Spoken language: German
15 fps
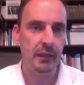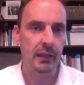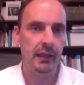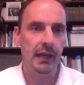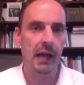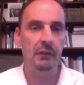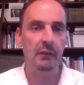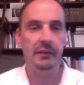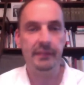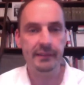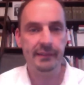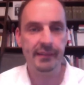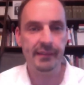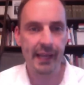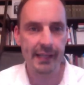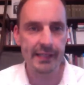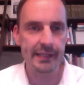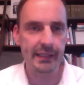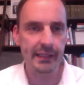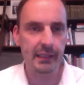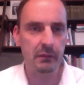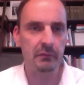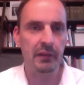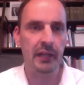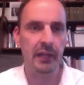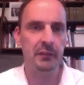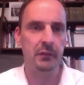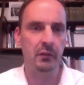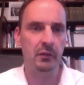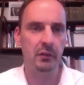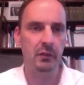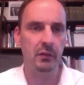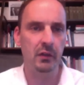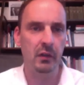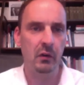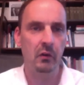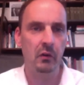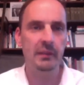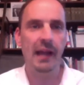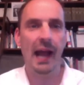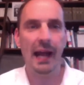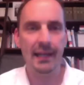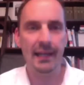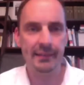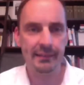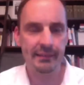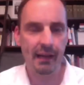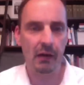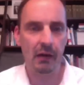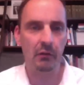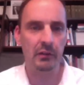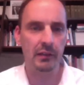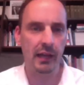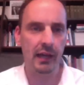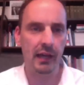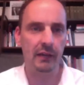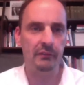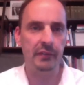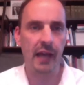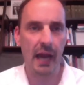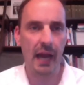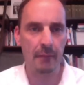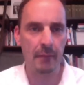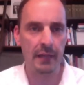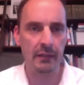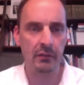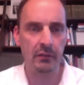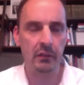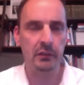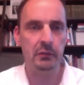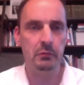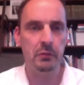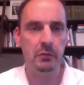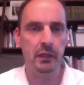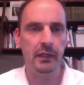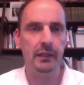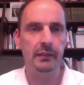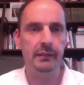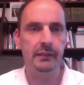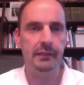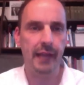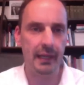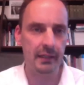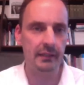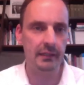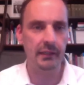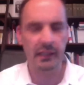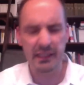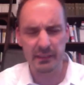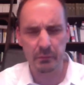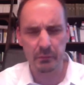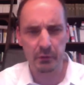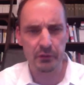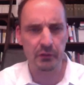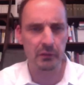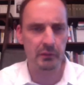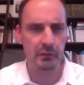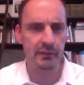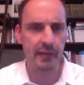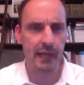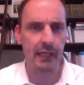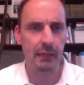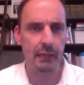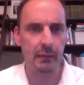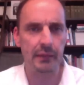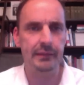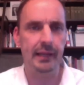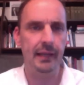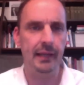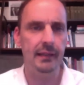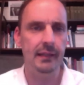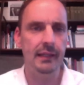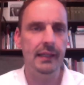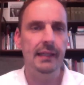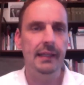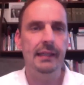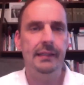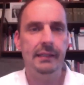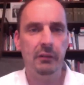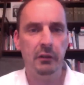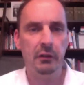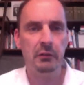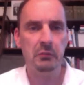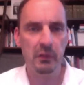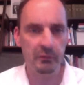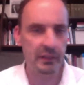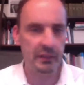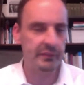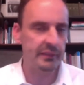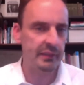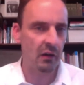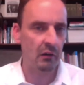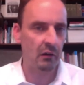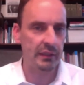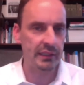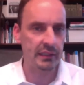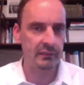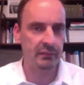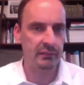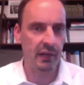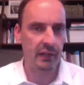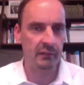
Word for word: Also das sind sehr niedrige Bewertungen. Und eins ist auch klar, wir haben eine Konjunktur Delle, Krise möchte ich noch nicht mal sagen, aber Delle, die Konjunktur wird sich auch irgendwann